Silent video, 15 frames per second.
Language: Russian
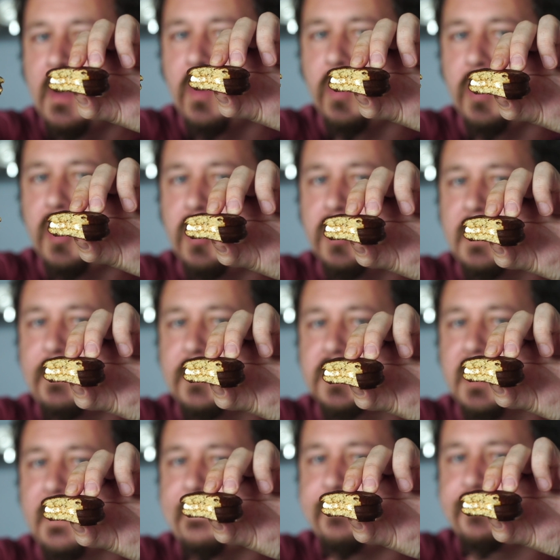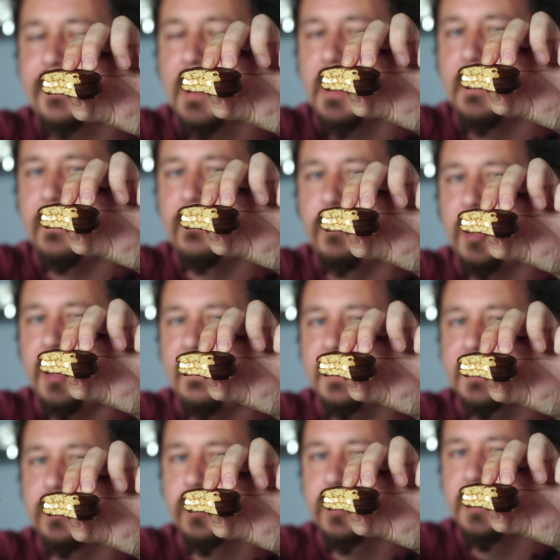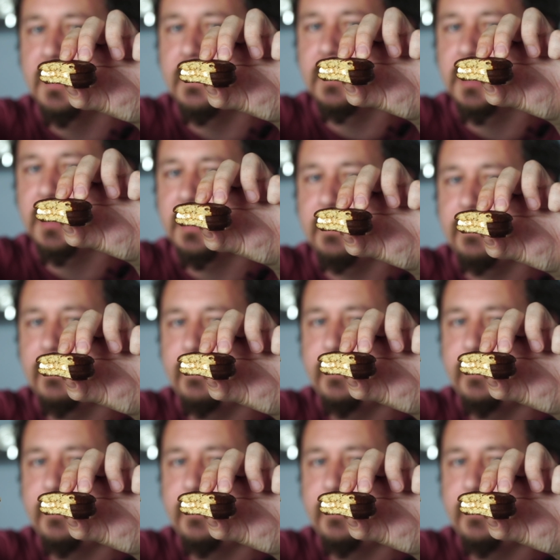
У Ориона просто ну, более воздушные вот эти